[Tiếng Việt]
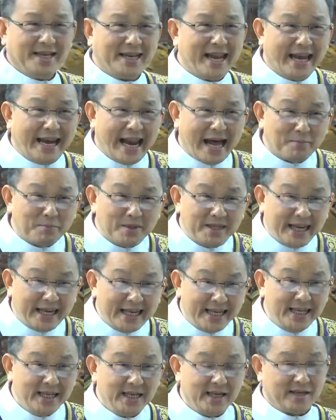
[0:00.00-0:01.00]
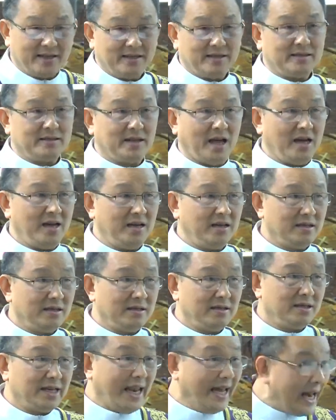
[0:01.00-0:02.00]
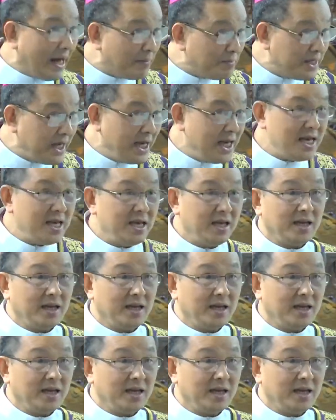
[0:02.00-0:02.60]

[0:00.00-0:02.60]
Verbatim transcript: để làm gì Đấy, để làm gì